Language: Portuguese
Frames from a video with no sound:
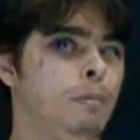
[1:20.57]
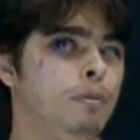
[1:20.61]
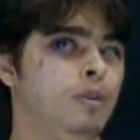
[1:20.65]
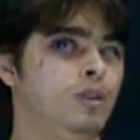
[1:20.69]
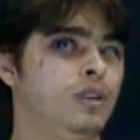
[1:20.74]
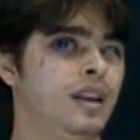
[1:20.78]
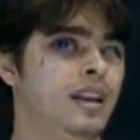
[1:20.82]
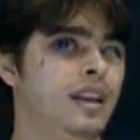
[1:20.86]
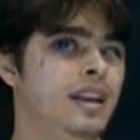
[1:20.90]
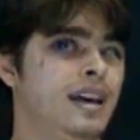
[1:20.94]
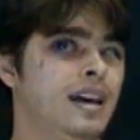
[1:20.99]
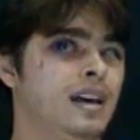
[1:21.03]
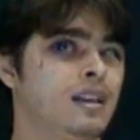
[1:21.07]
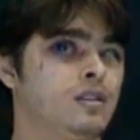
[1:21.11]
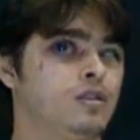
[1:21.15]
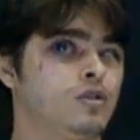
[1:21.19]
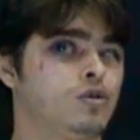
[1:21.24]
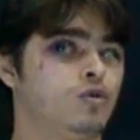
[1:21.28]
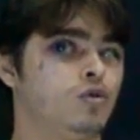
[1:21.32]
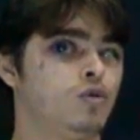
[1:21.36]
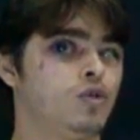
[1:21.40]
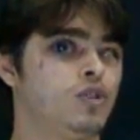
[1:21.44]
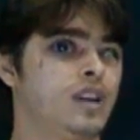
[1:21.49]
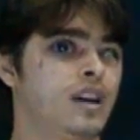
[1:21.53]
poderia
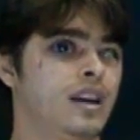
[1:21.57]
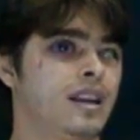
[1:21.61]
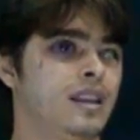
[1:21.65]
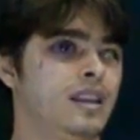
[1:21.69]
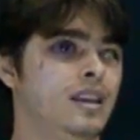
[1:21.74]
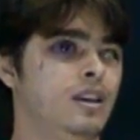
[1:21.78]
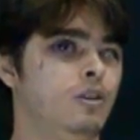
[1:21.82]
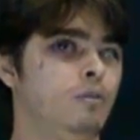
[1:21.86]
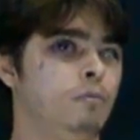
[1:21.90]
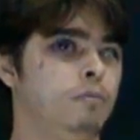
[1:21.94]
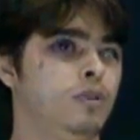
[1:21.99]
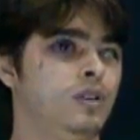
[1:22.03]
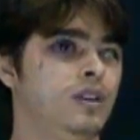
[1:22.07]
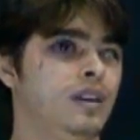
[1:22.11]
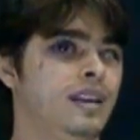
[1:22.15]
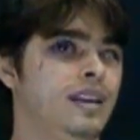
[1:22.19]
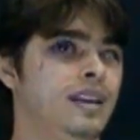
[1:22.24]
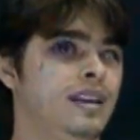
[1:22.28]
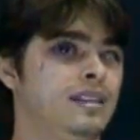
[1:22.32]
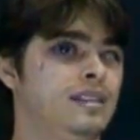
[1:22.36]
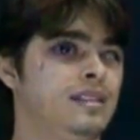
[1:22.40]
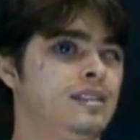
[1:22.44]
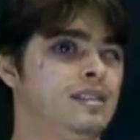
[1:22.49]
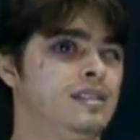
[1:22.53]
sugerir ou
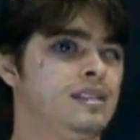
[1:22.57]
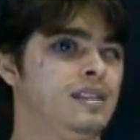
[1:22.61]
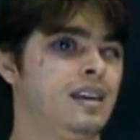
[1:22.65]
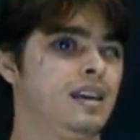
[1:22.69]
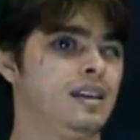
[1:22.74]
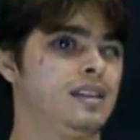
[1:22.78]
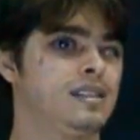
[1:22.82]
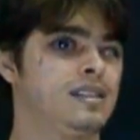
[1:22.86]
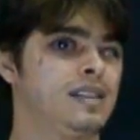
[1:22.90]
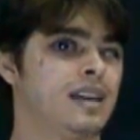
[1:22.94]
poderia dizer?